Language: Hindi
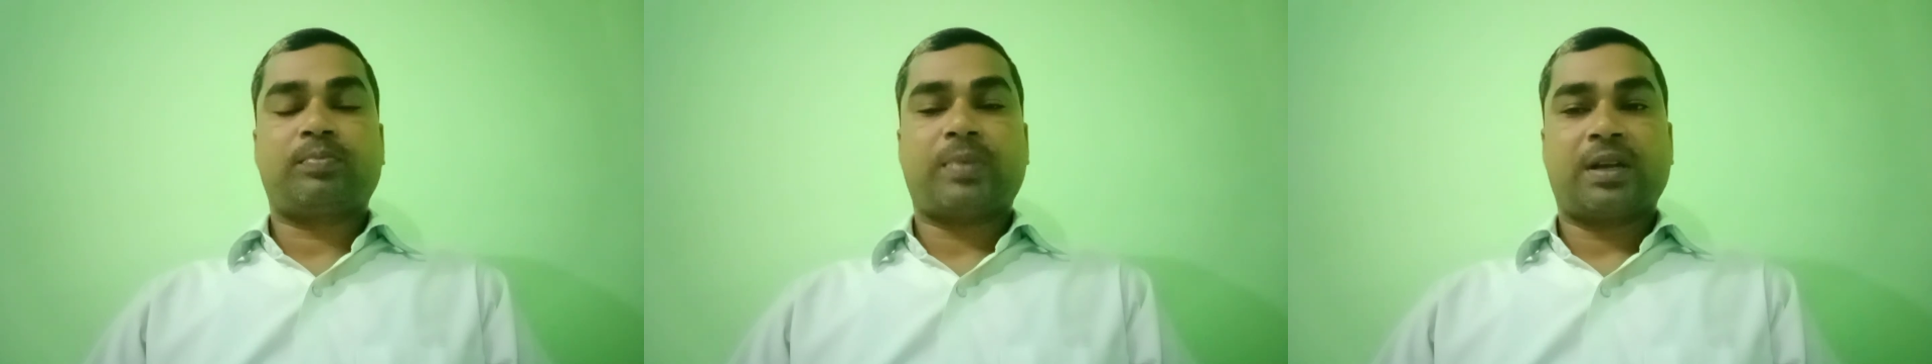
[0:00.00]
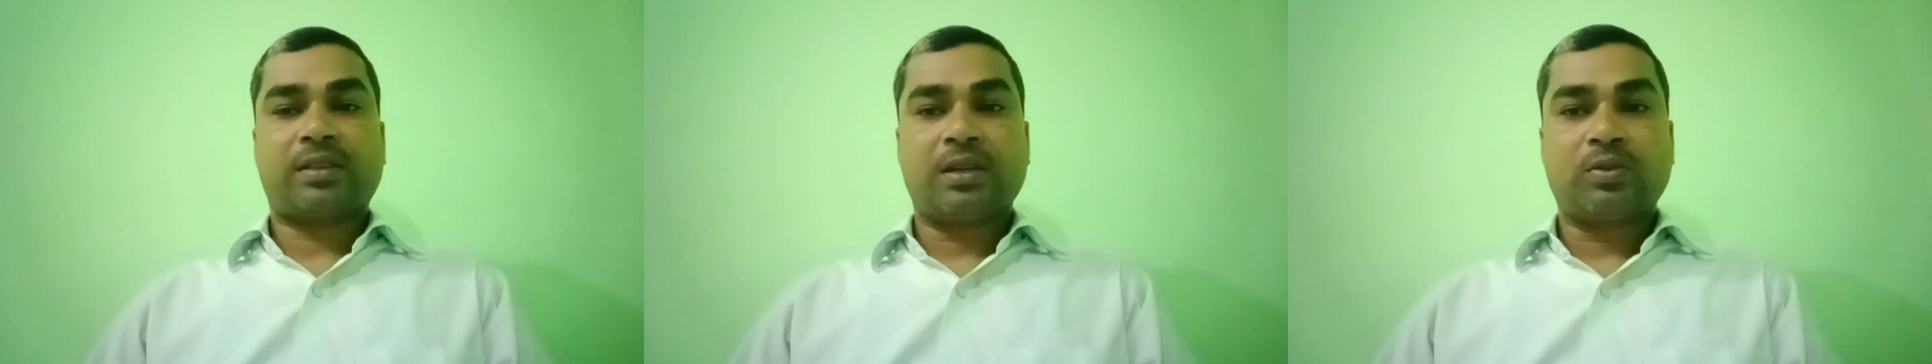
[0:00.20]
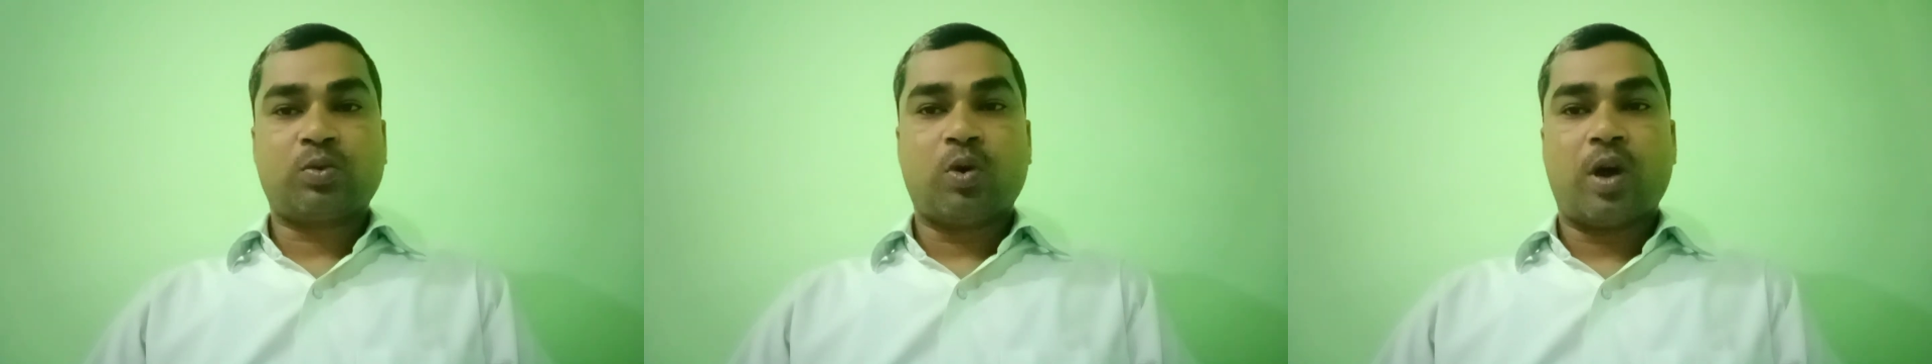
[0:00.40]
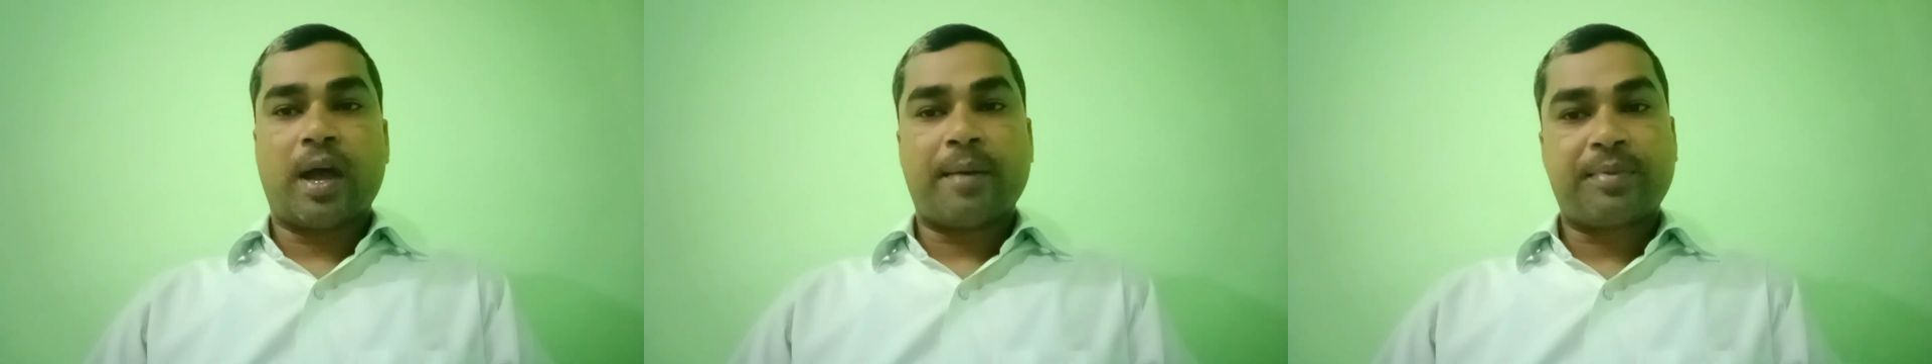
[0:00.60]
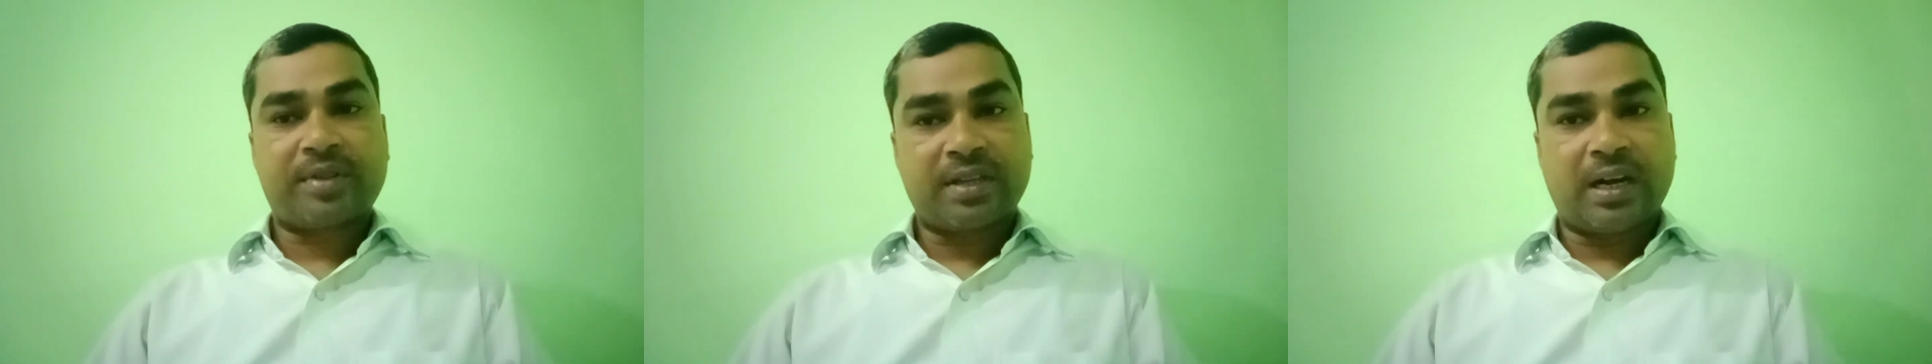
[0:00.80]
पर्सन को
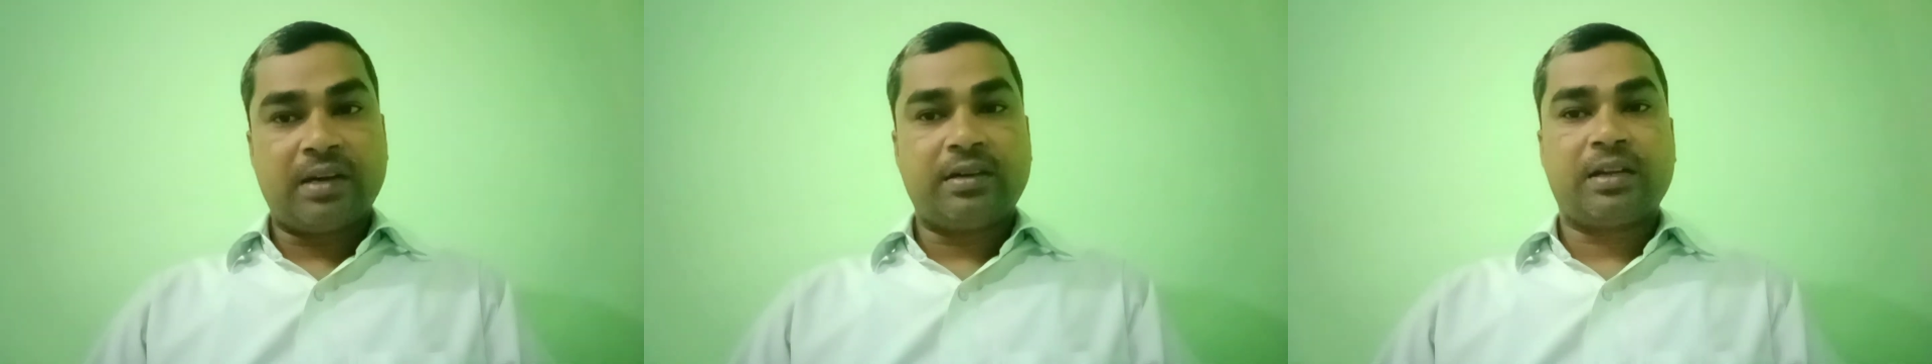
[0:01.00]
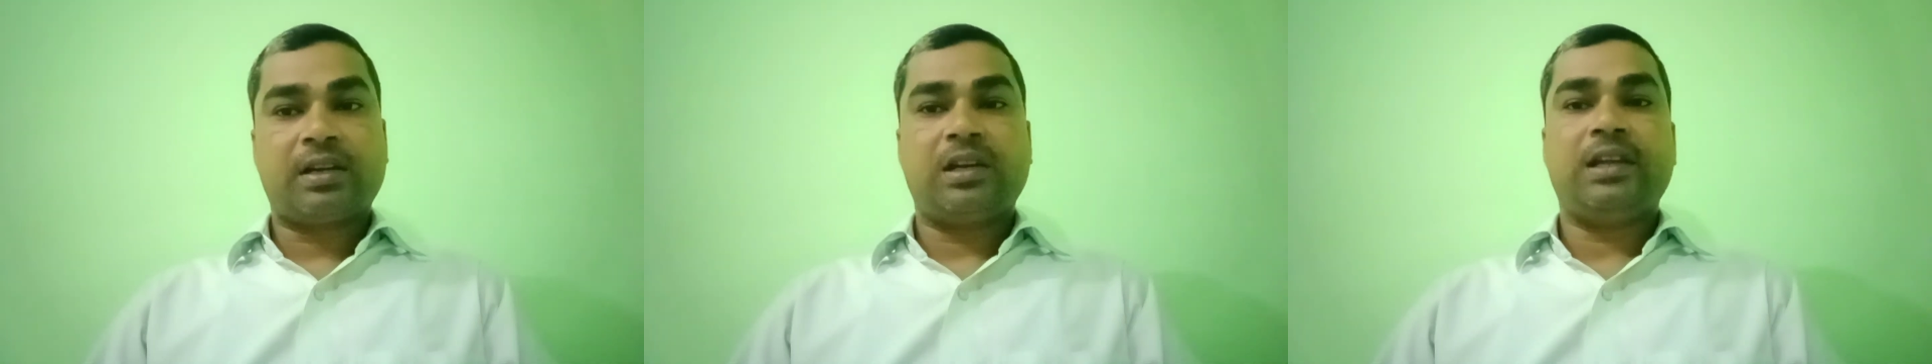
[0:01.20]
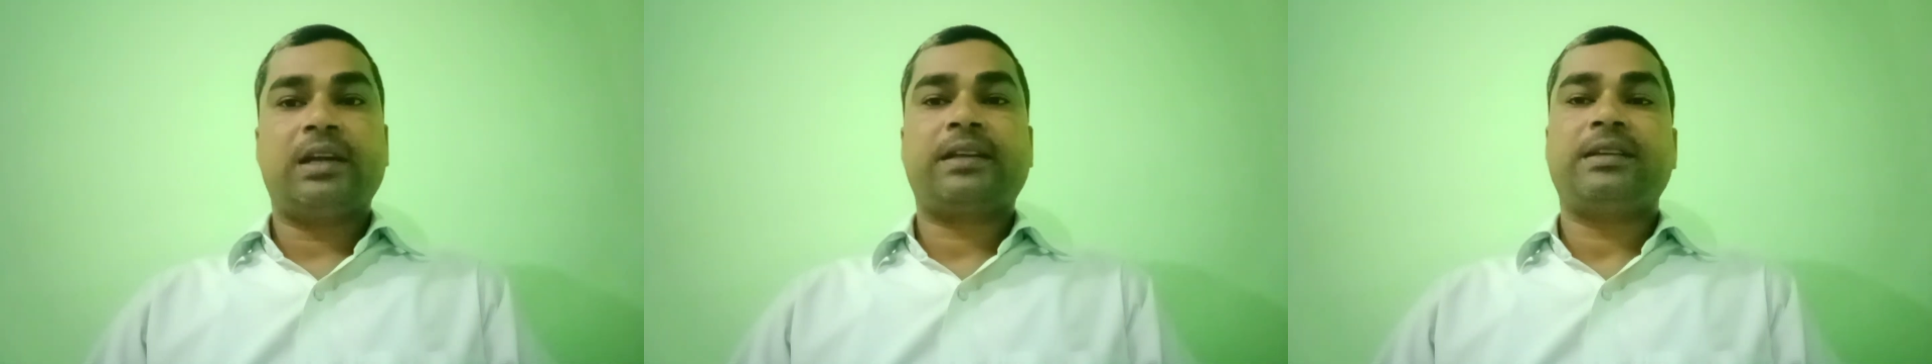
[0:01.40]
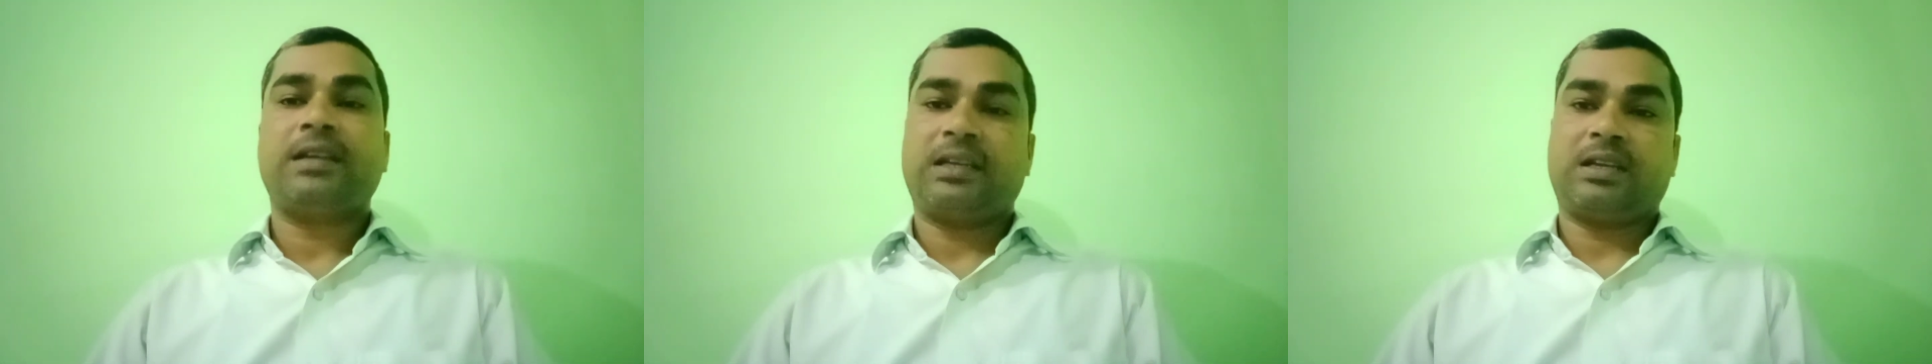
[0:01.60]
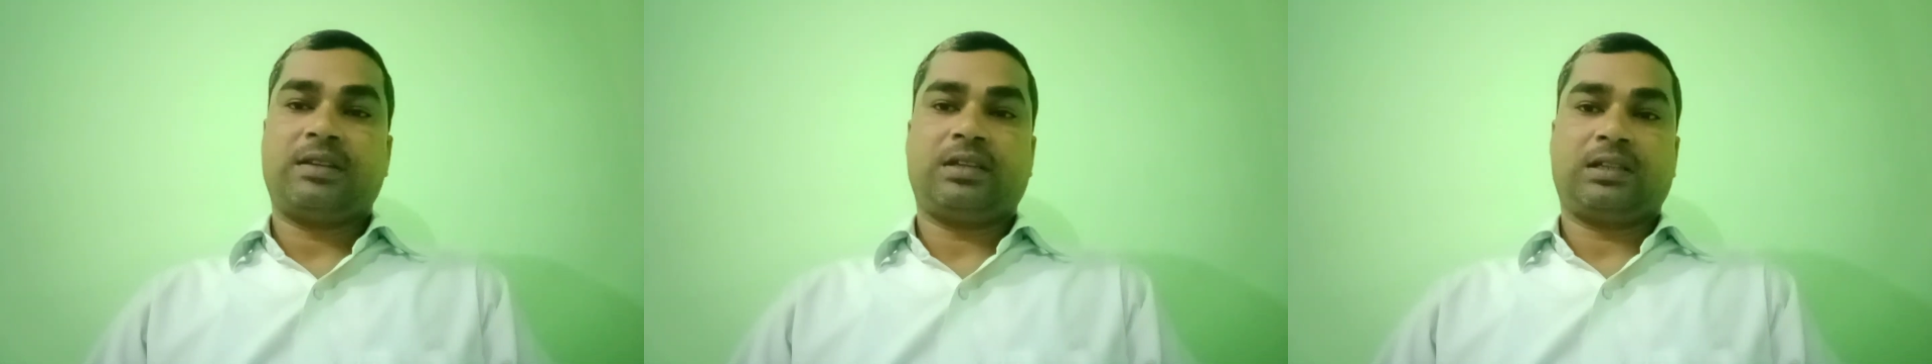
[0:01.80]
एब्सकान डिक्लेयर किया
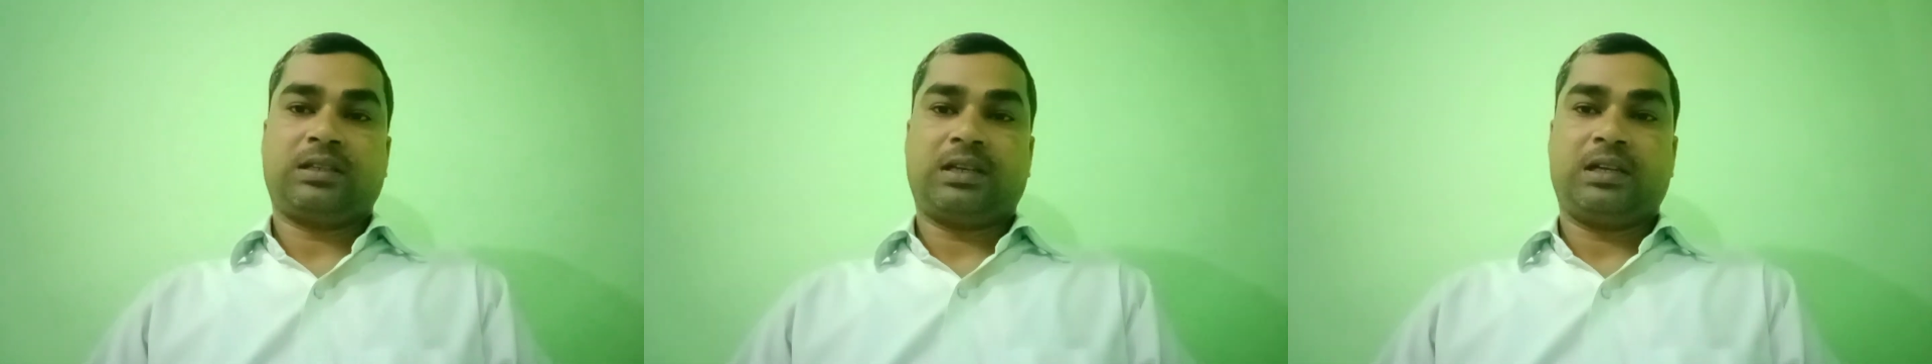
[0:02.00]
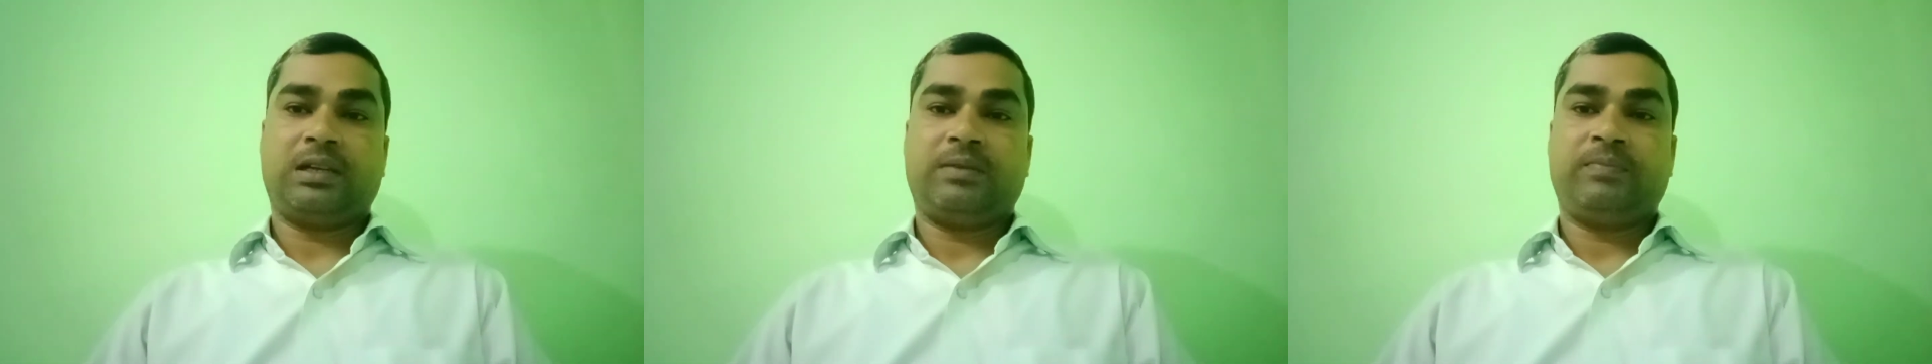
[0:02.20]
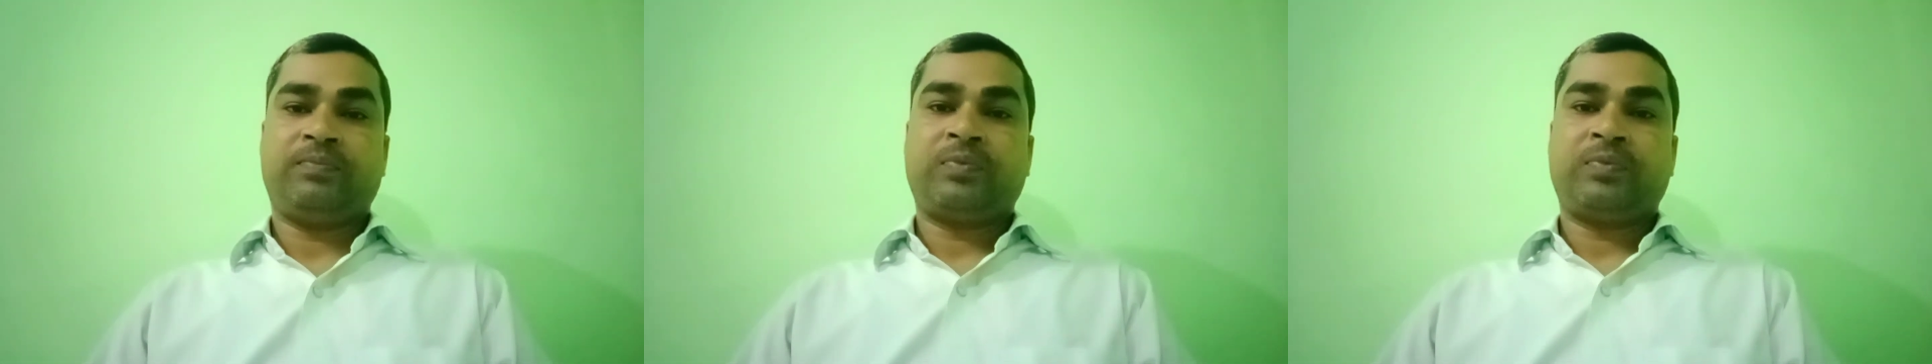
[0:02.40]
जा सकता है